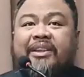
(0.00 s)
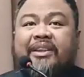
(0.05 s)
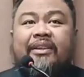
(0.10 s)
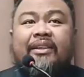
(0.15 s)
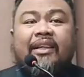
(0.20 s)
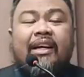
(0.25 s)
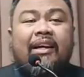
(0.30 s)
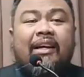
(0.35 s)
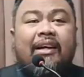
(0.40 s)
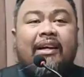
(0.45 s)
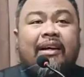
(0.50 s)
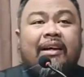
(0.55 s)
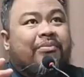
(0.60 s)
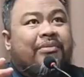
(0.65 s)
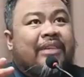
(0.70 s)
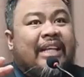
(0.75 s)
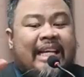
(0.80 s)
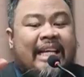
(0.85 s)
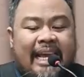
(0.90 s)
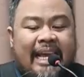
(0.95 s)
um,
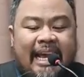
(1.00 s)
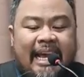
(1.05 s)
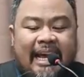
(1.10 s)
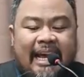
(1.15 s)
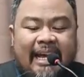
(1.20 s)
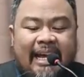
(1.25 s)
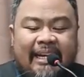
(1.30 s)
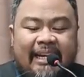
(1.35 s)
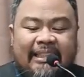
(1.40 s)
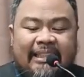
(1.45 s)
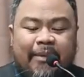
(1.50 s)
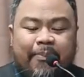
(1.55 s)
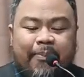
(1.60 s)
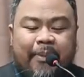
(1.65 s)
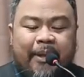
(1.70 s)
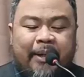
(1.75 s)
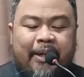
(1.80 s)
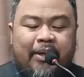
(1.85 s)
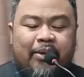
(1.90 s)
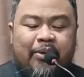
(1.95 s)
nangyayari sa
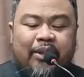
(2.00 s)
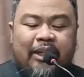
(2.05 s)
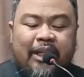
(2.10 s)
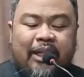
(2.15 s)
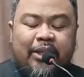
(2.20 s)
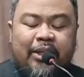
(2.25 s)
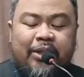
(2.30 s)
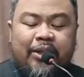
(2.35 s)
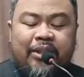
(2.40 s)
panahon na iyon?